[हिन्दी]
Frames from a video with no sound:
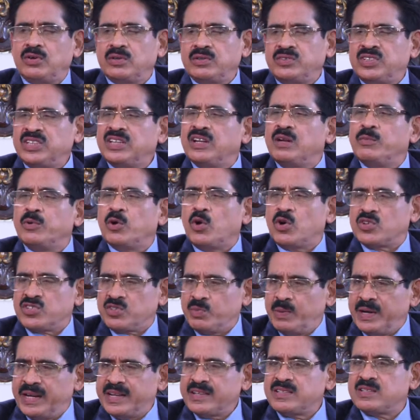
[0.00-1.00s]
जितने भी
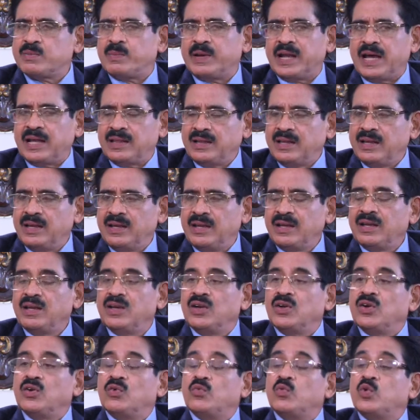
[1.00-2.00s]
कॉस्मेटिक्स बनाते हैं
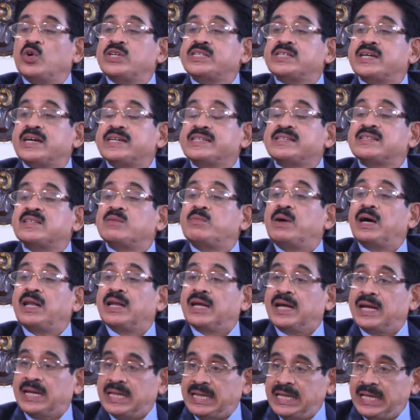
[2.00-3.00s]
वो इसका इस्तेमाल
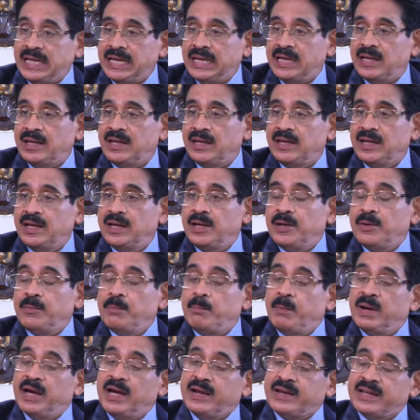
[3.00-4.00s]
करते
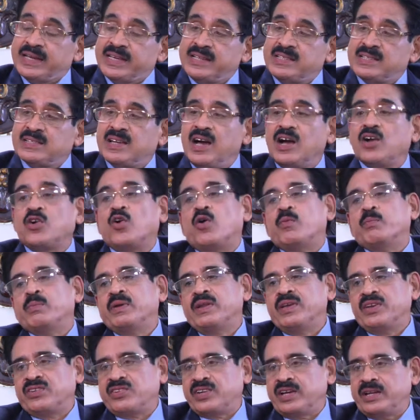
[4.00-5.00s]
हैं मगर इसका
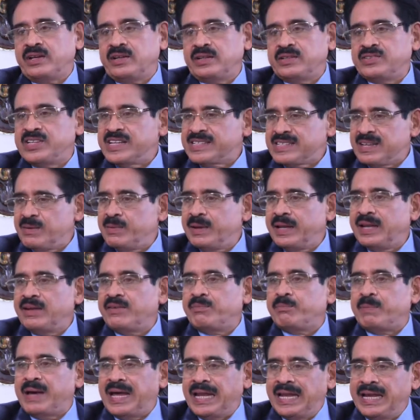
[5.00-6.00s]
कॉम्बिनेशन जैसा मैंने
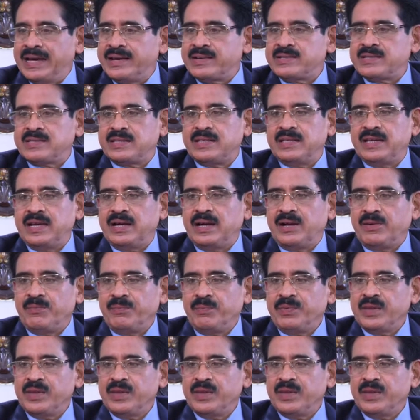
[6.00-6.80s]
पहले अर्ज़ किया